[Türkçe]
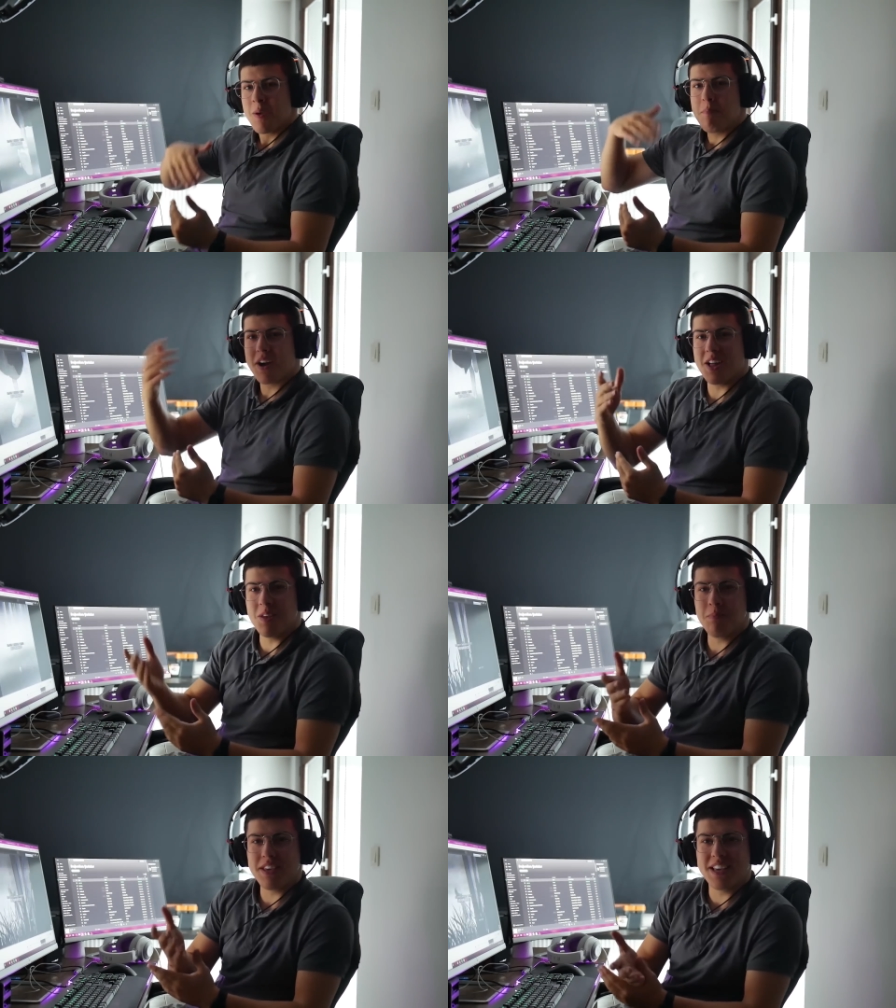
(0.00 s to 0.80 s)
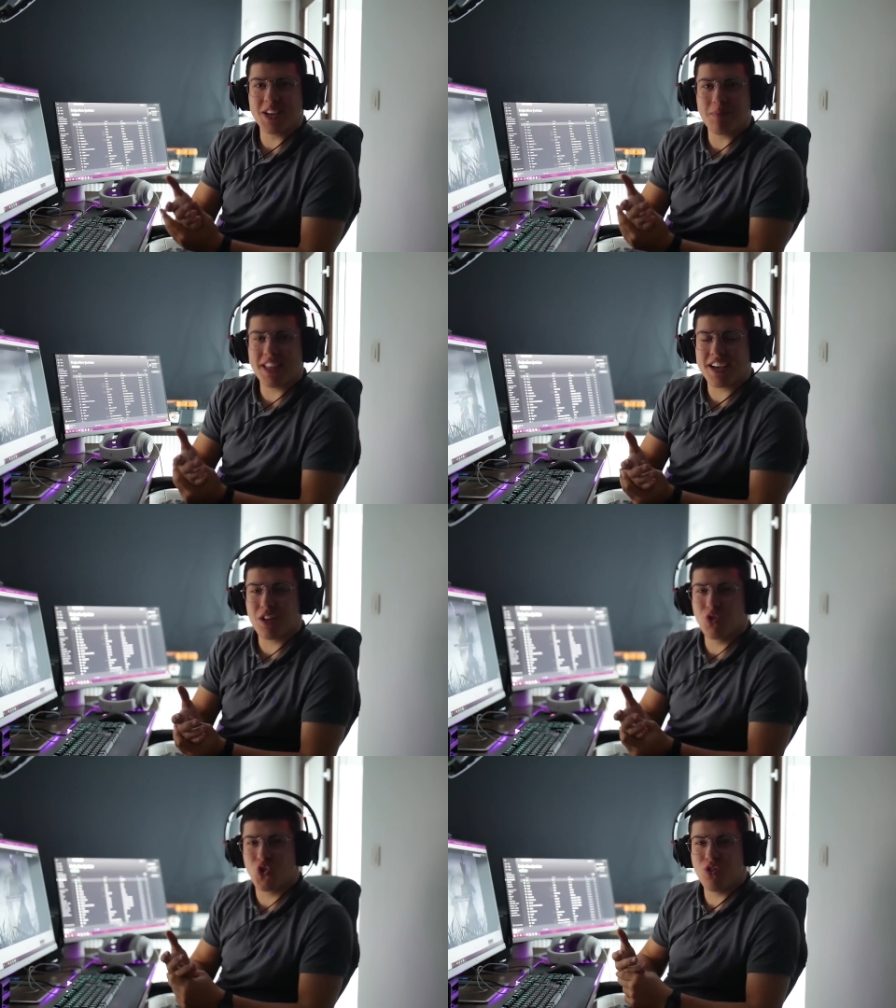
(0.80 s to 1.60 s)
Bakalım bir 20
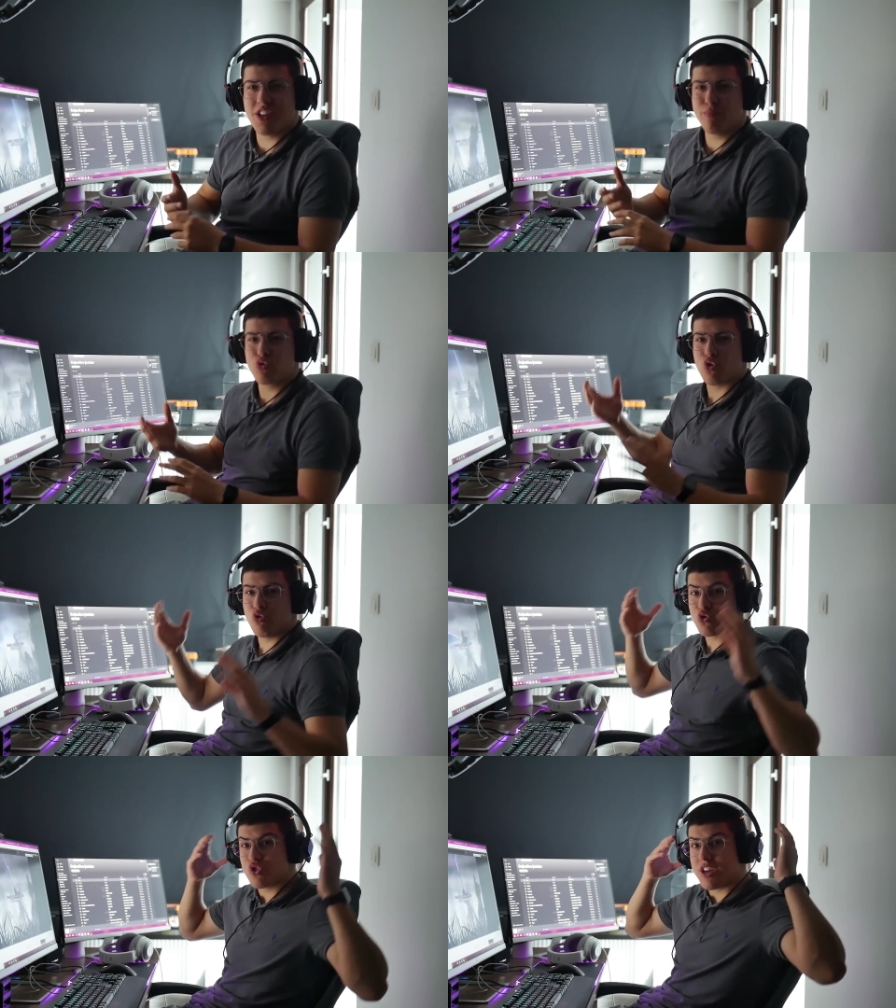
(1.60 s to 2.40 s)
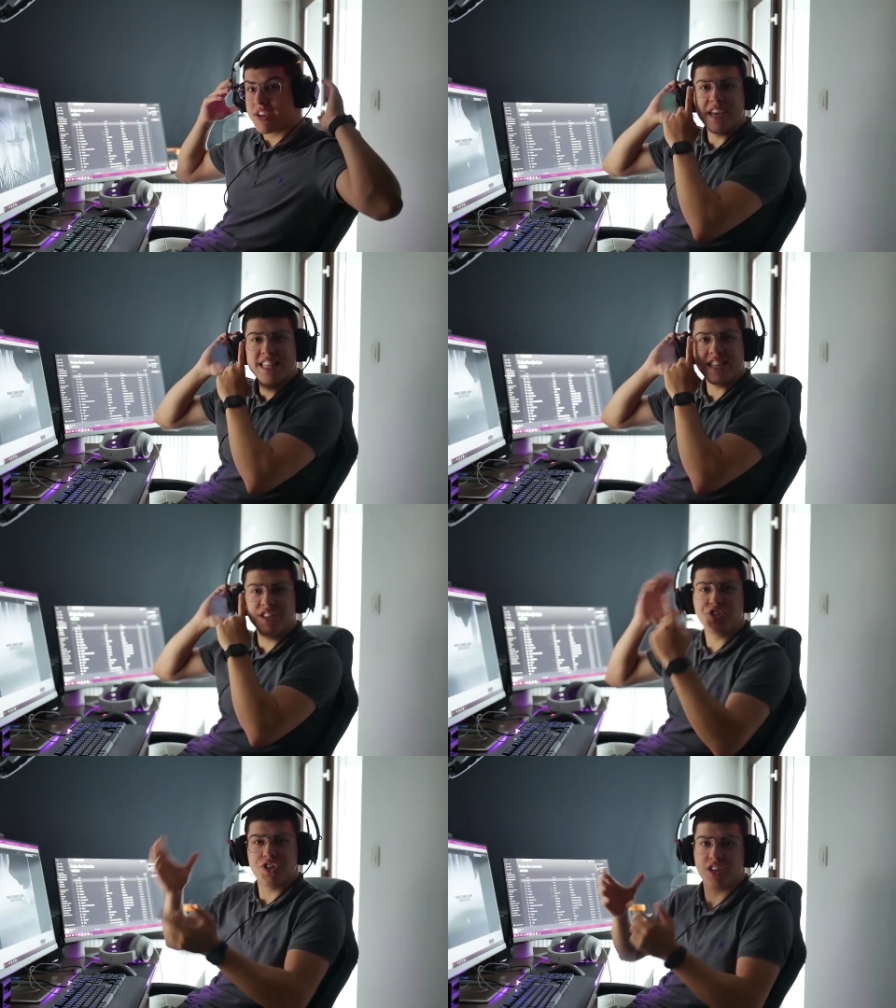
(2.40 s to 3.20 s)
dakikalık kullanım sonucunda beden
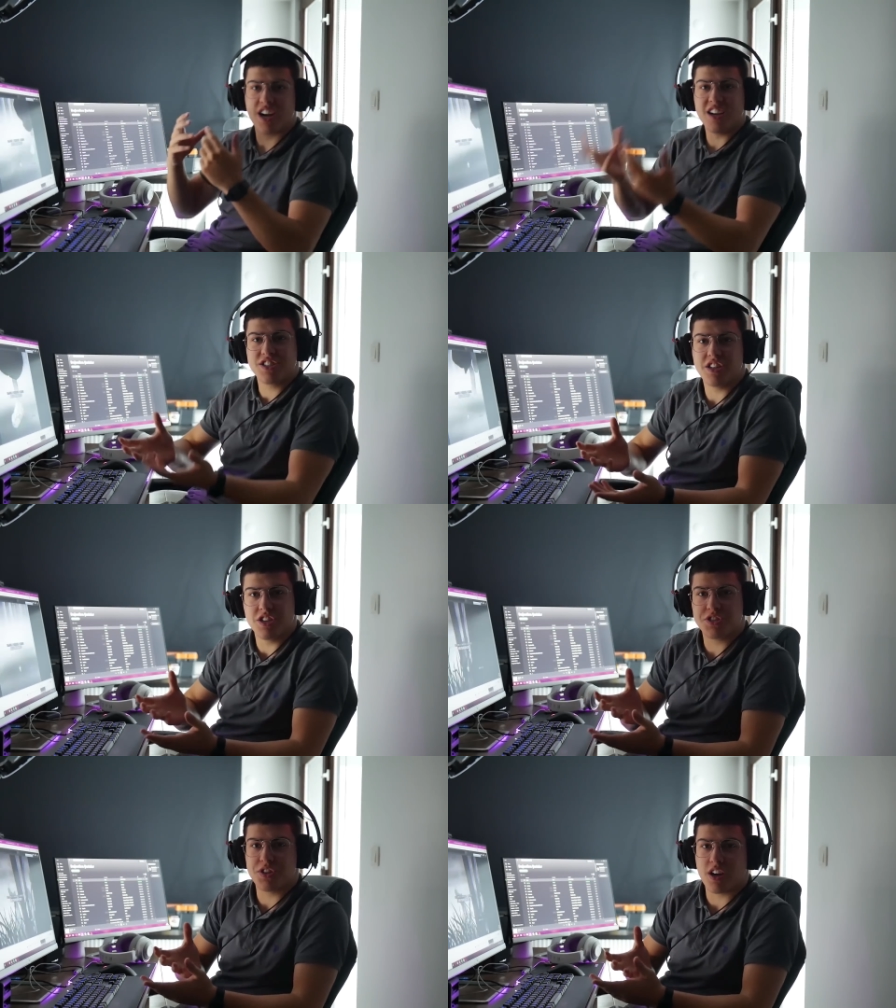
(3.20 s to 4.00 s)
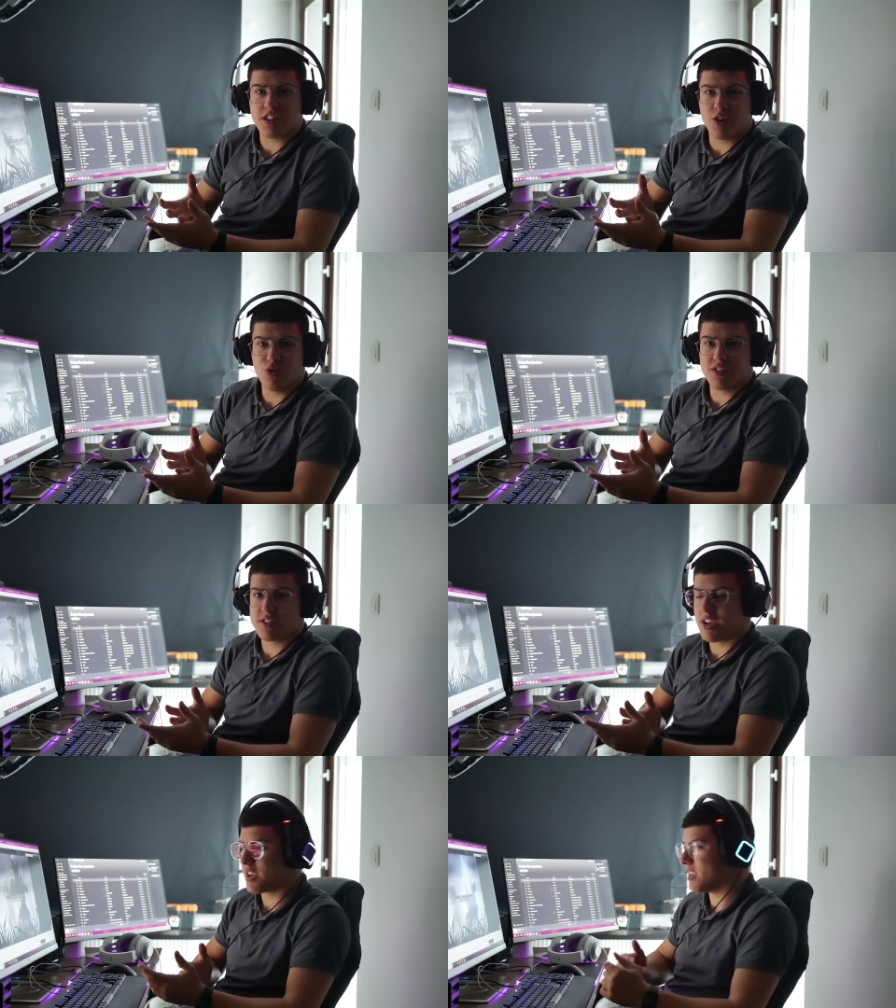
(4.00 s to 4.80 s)
içi kaç derece sıcaklığa
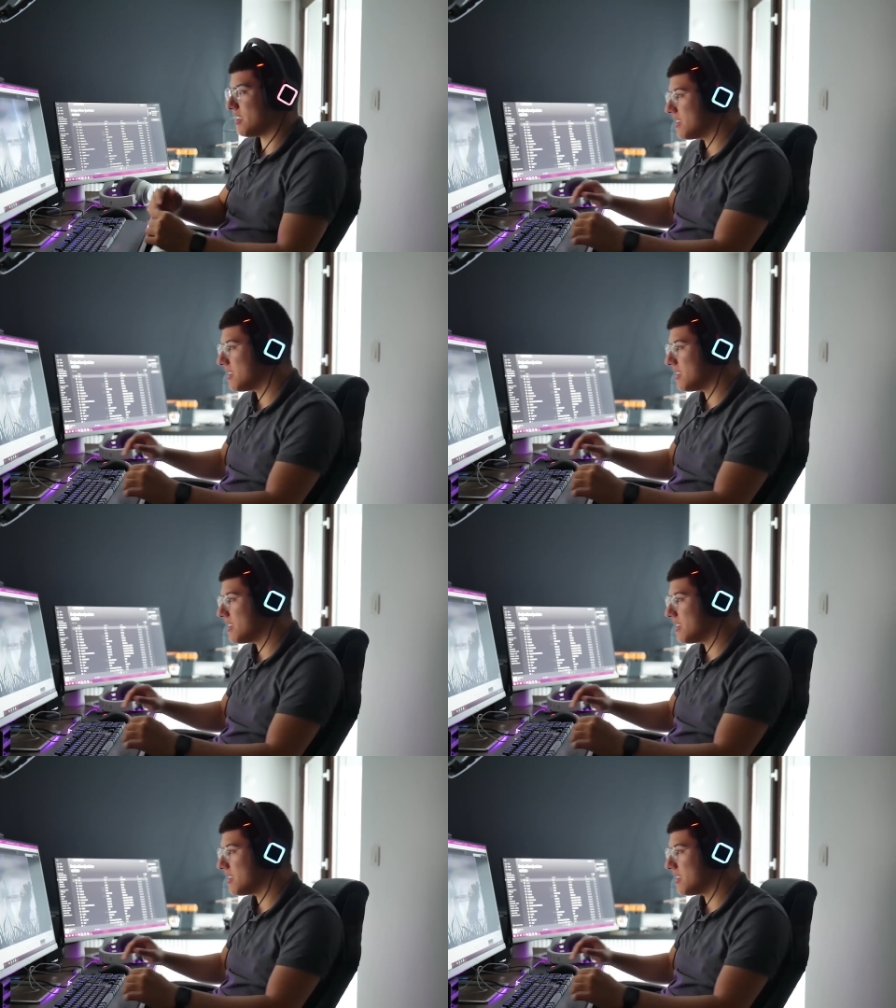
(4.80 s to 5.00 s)
ulaşacak.